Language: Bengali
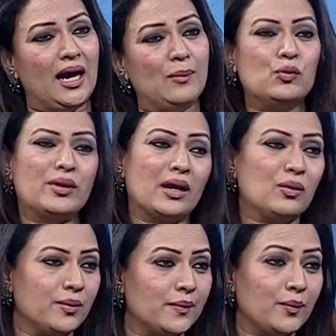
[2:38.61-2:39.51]
আম্মু কেন
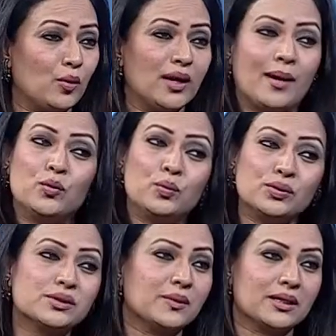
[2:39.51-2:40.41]
এভাবে বলে আম্মু
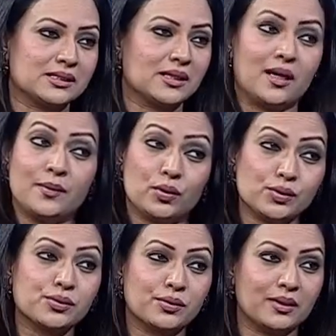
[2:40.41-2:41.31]
বুঝতে পারছে না আমি
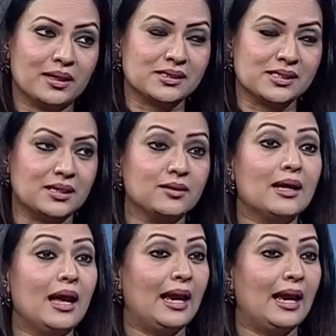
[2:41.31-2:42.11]
কষ্ট করে আসছি কিন্তু